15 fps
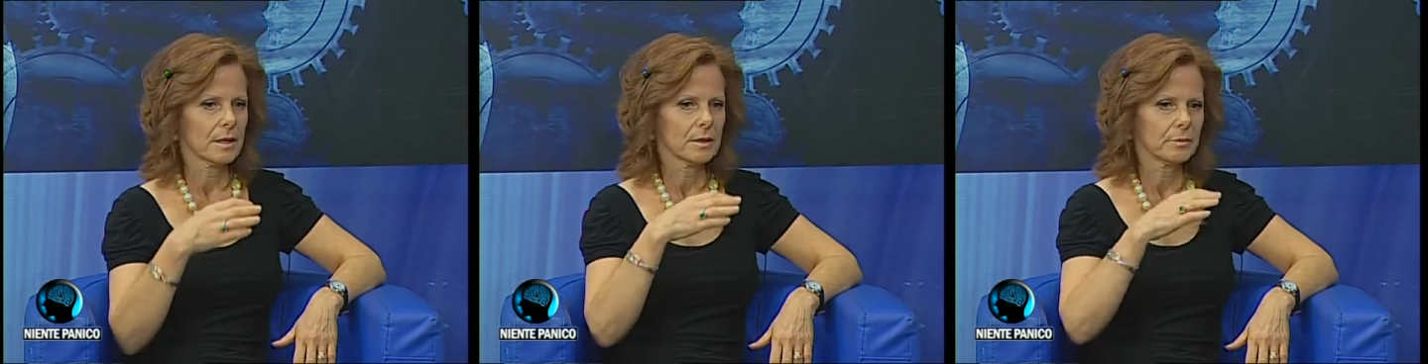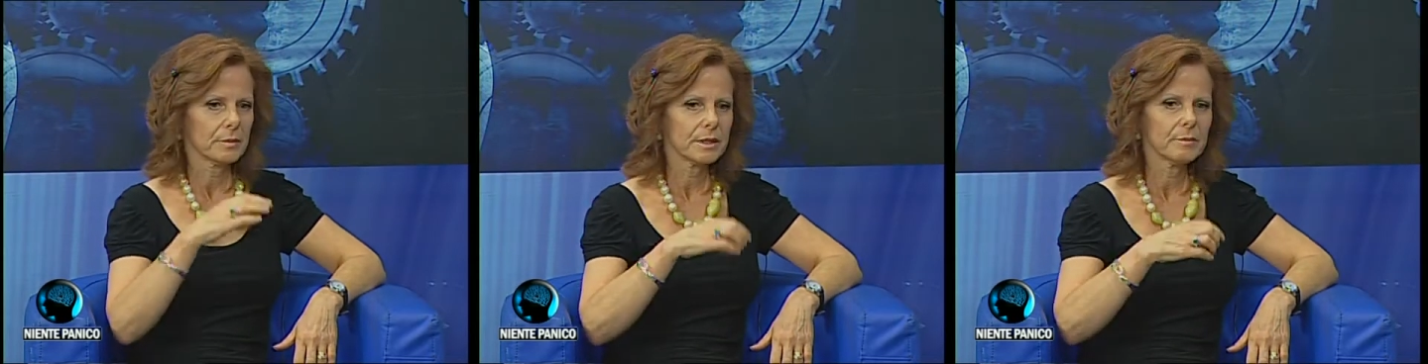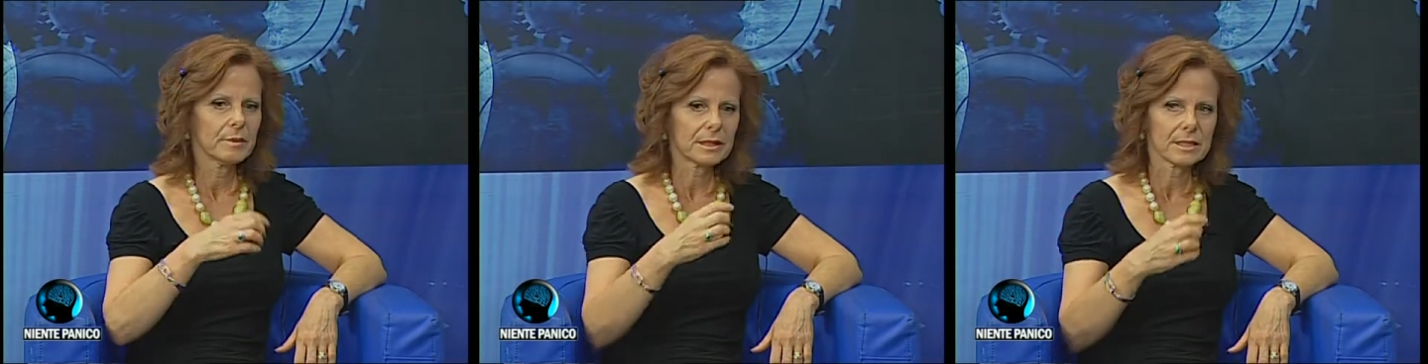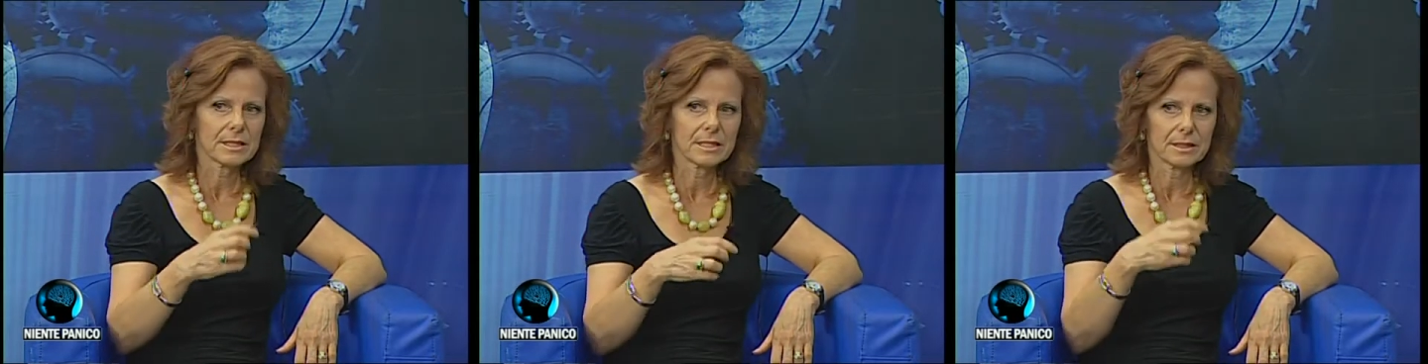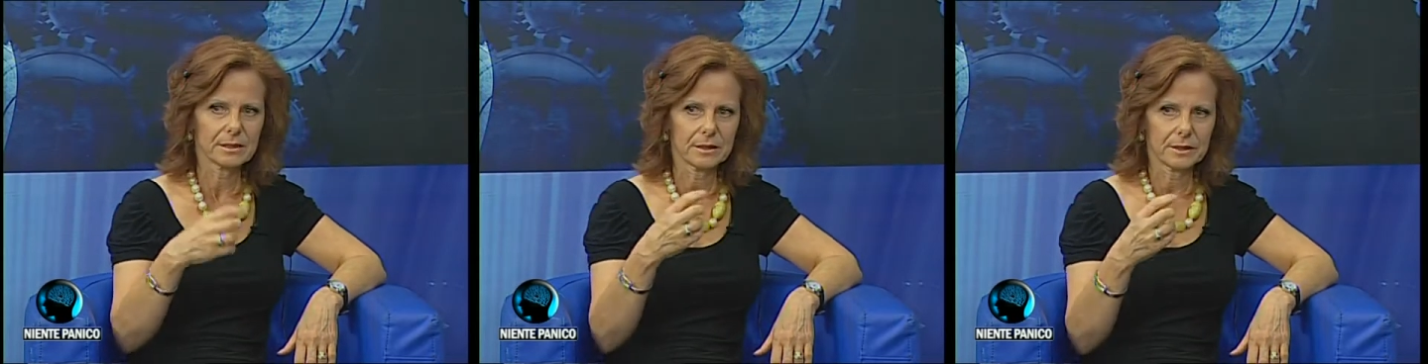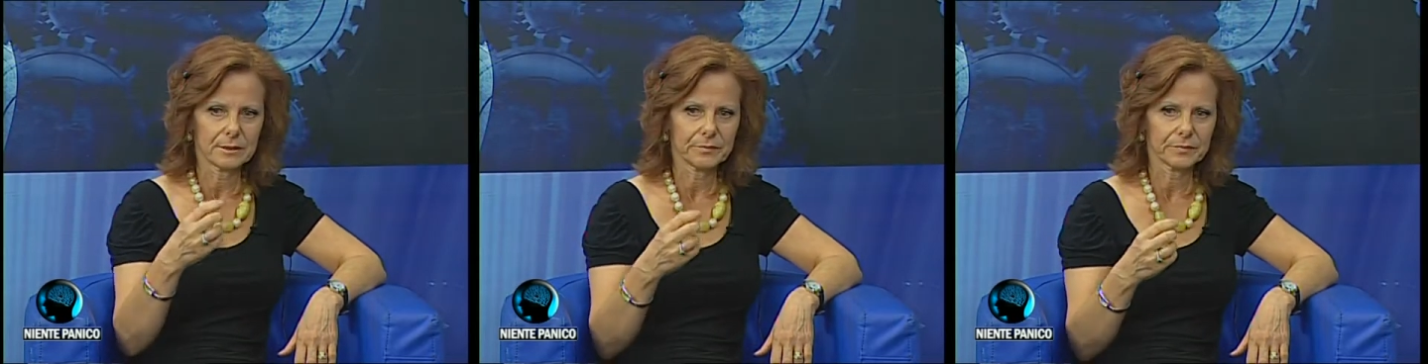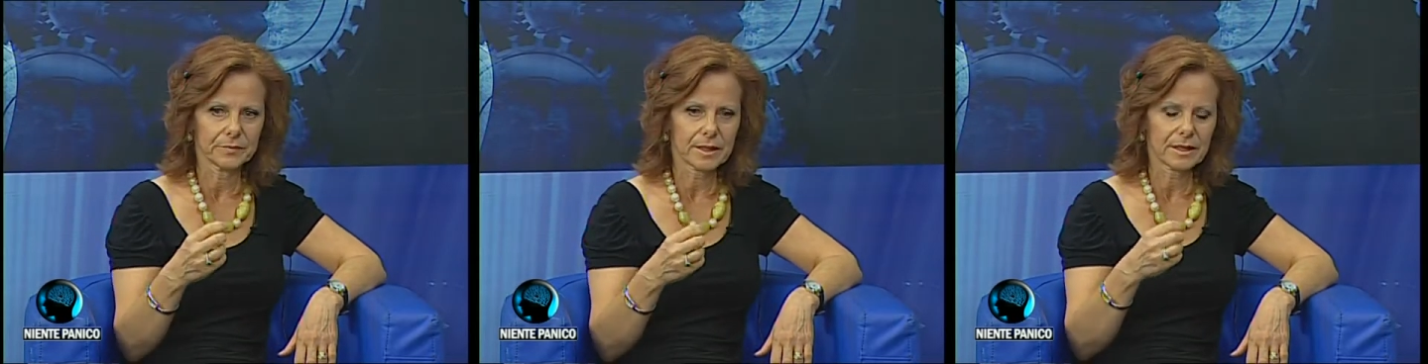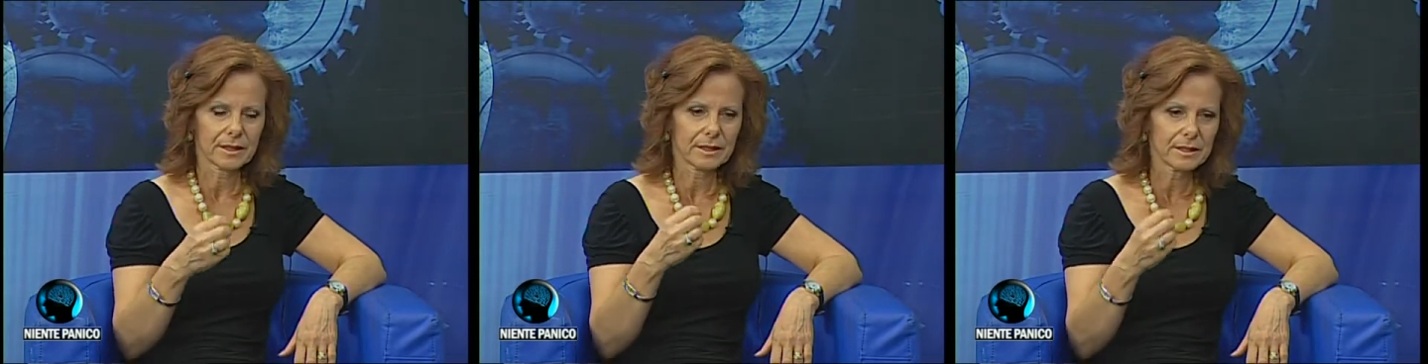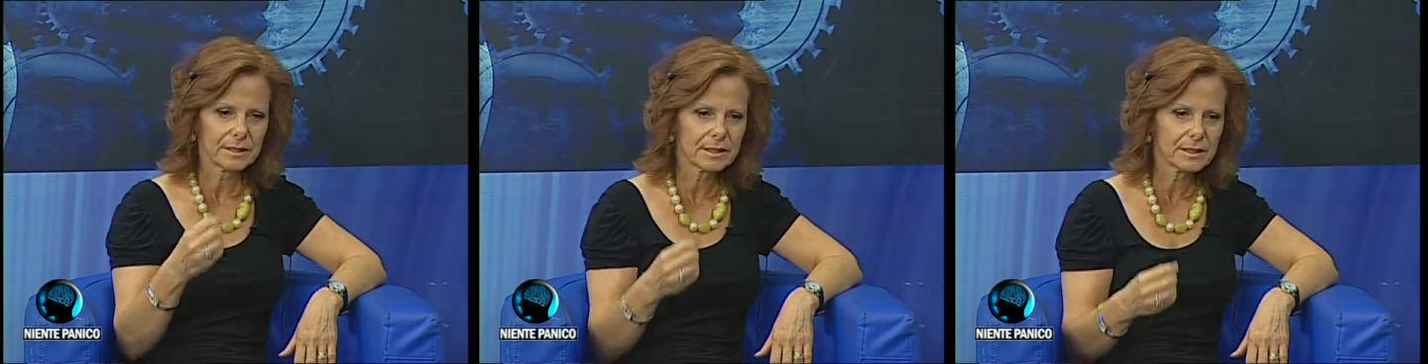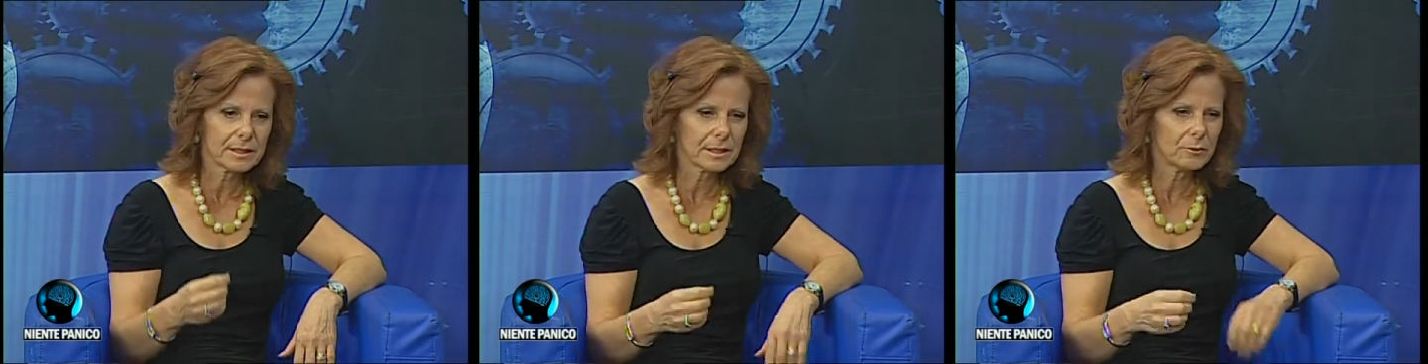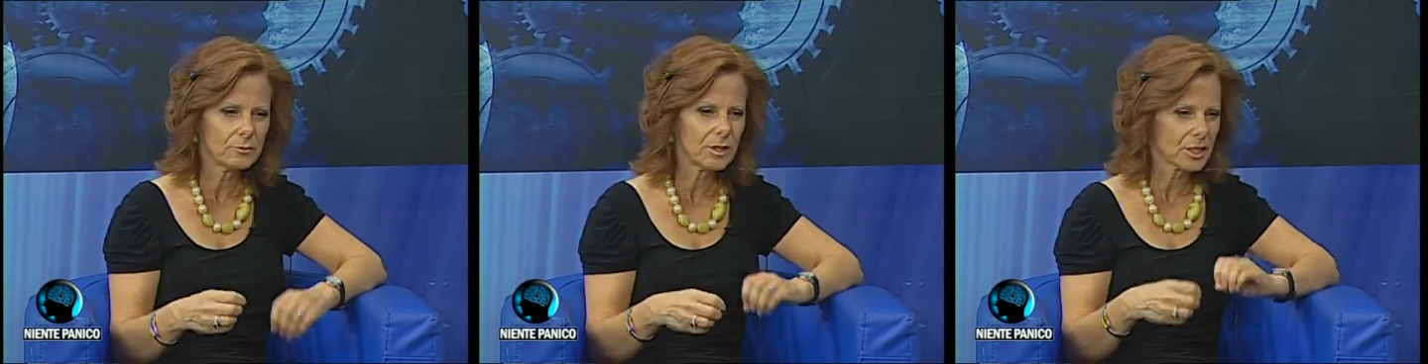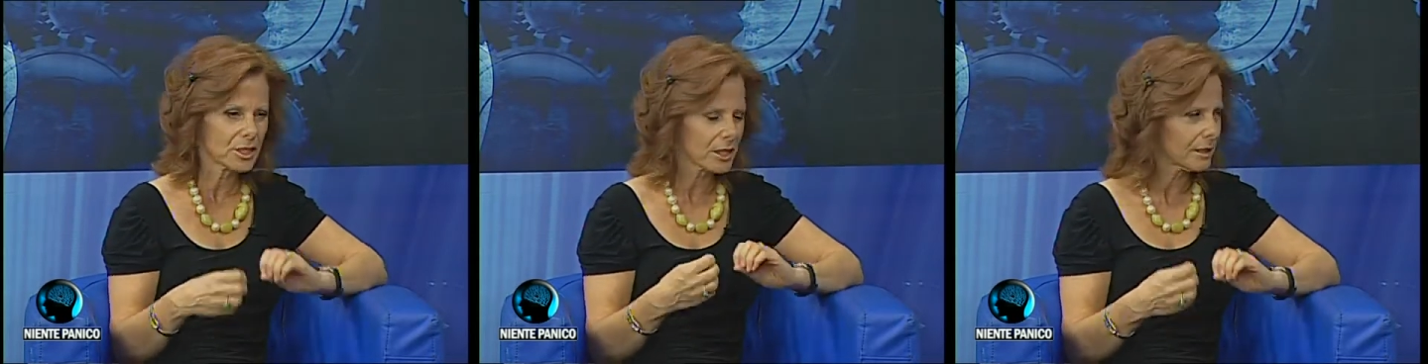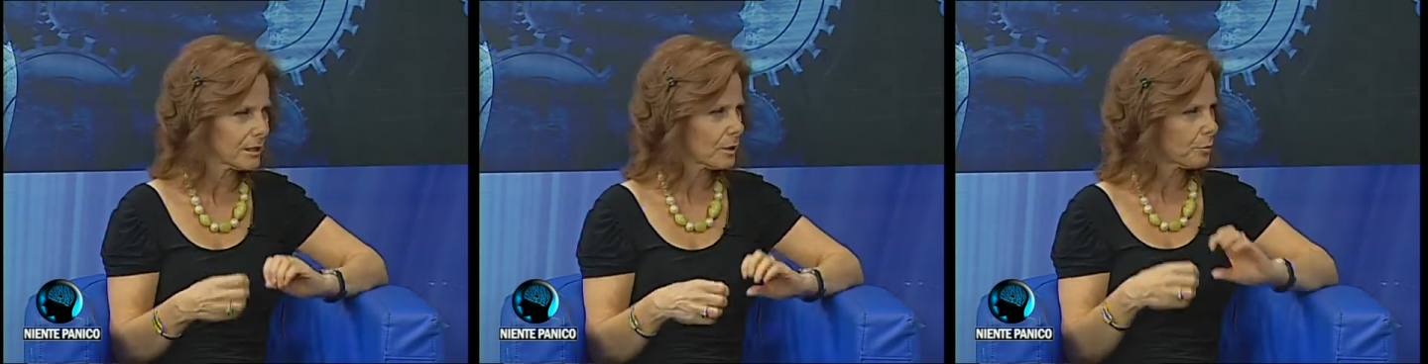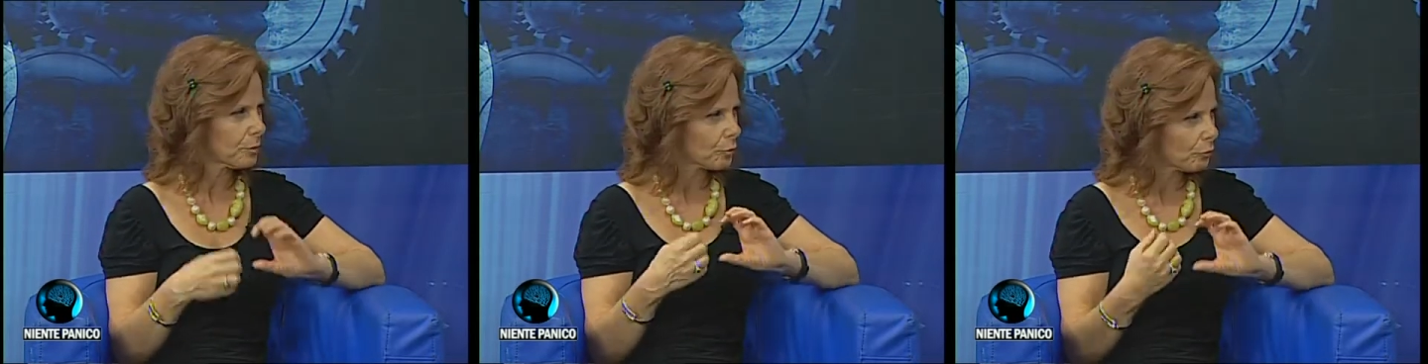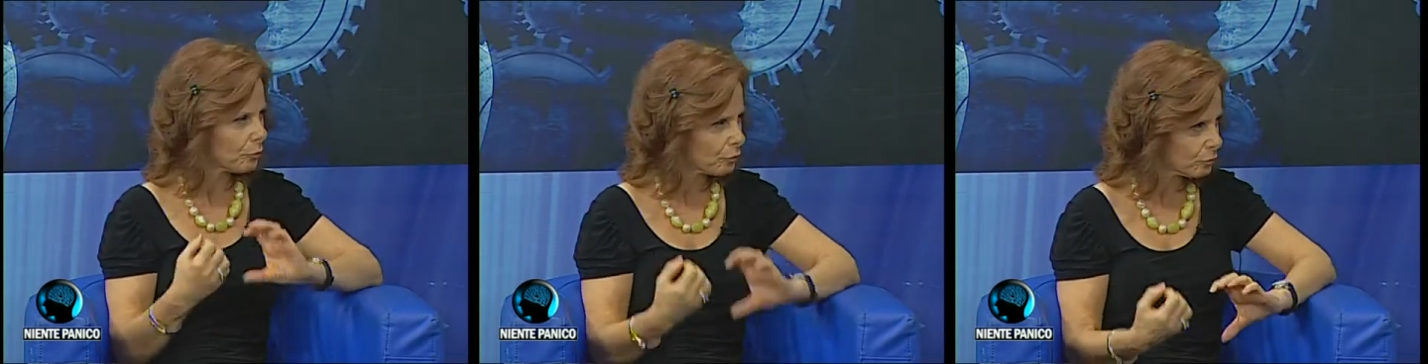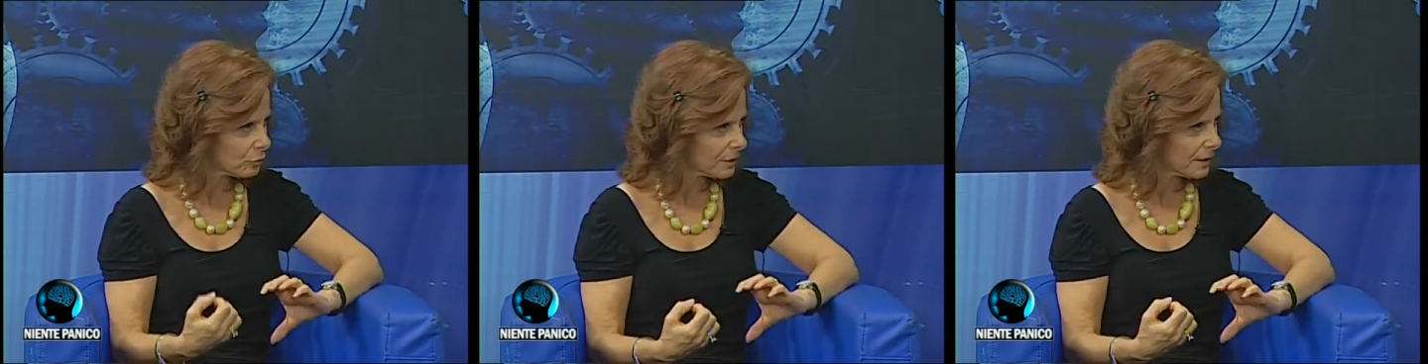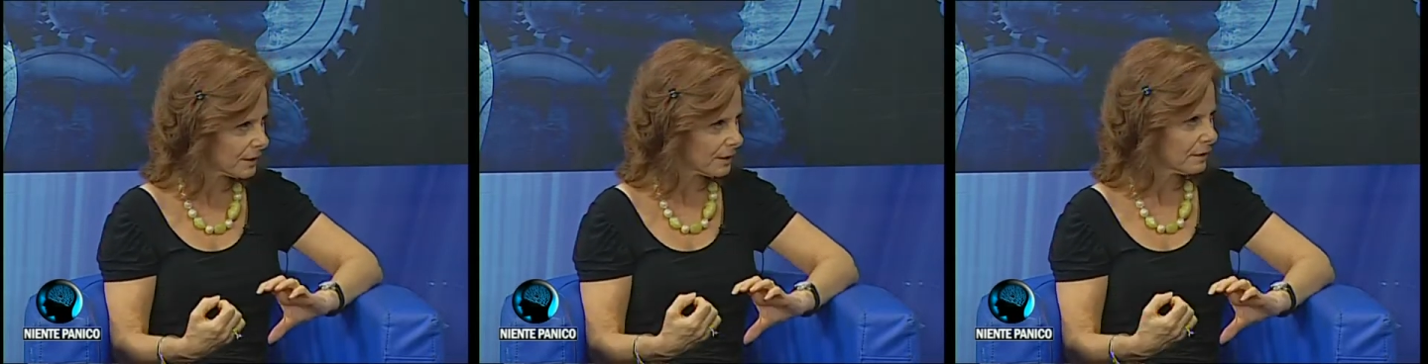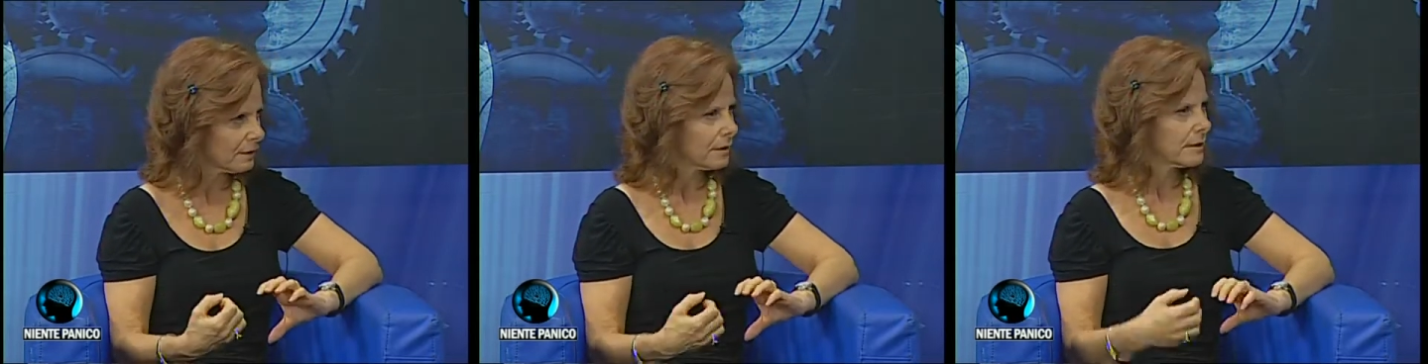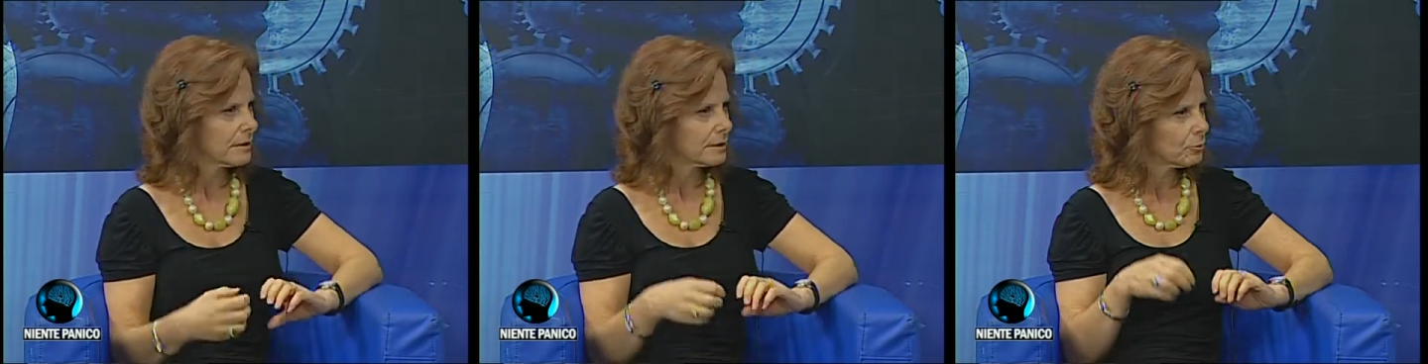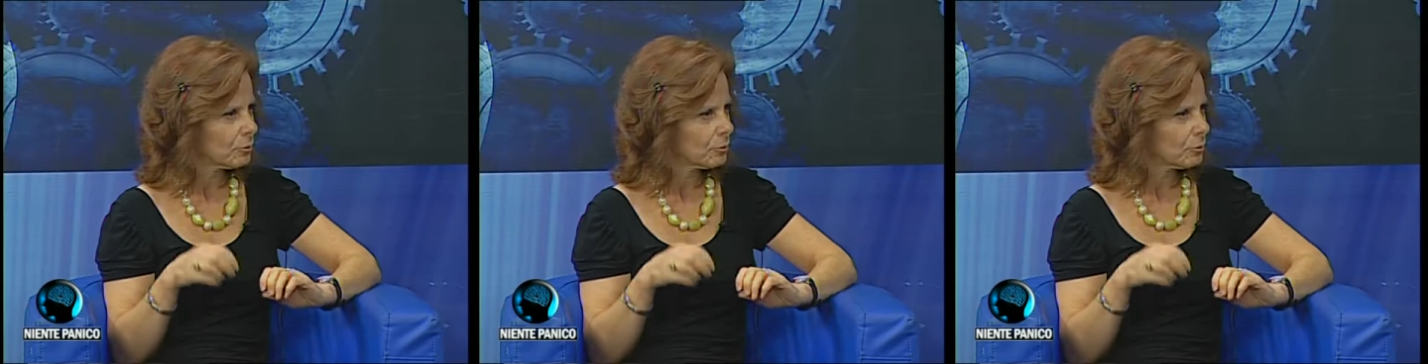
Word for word: prima che si ehm, realizzi una scelta profonda di,